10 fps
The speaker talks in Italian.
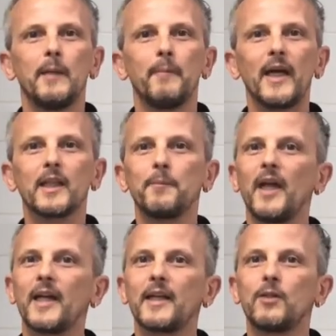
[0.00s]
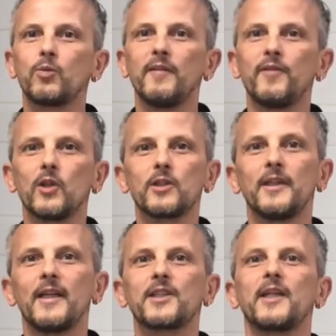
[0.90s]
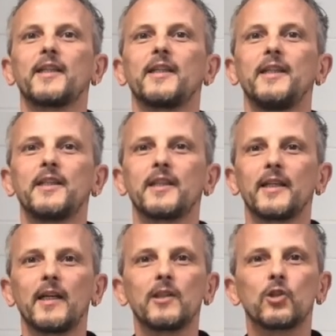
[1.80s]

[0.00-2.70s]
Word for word: Mandami anche le tue foto nella chat di Instagram